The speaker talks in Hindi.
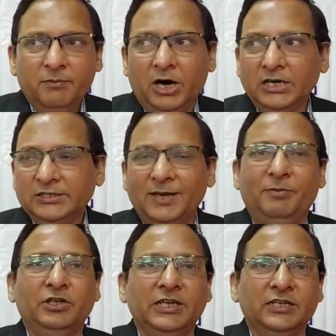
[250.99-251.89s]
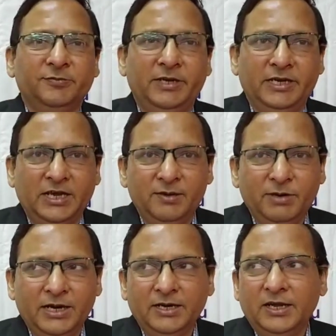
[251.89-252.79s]
बहुत से प्रोजेक्ट्स में कई
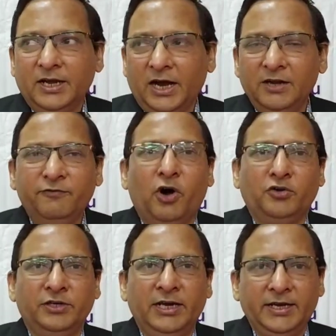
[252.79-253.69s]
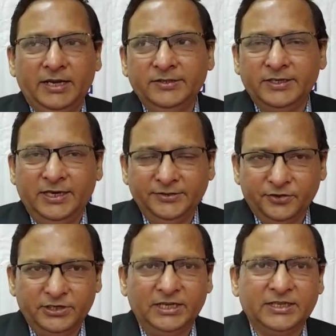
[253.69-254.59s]
बार अनफॉर्चुनेट
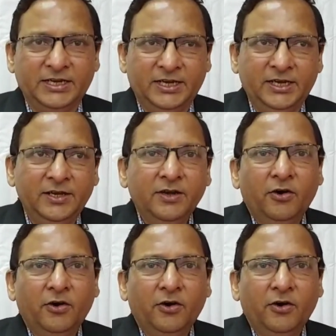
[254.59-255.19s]
इंसिडेंट्स हो जाते हैं